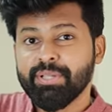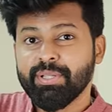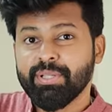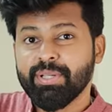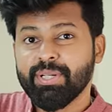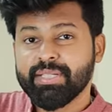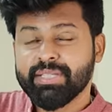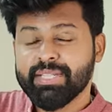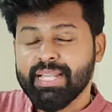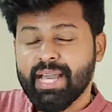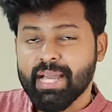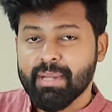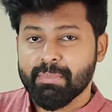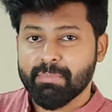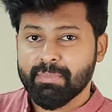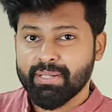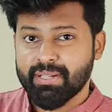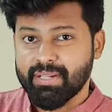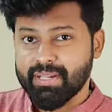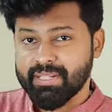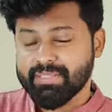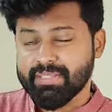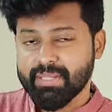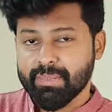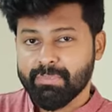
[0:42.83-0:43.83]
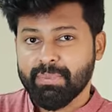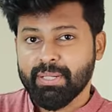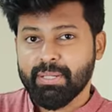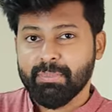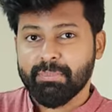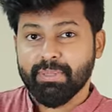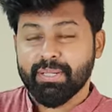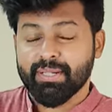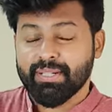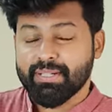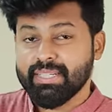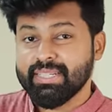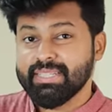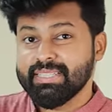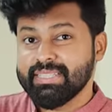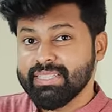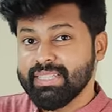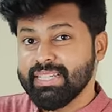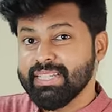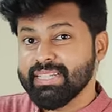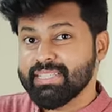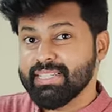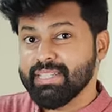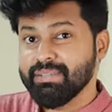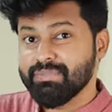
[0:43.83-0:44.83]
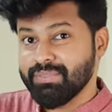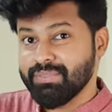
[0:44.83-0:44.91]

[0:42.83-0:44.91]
வீடியோவில் டேக் பண்ணுறேன் செக் பண்ணி பாருங்கள் சீரியஸ்லி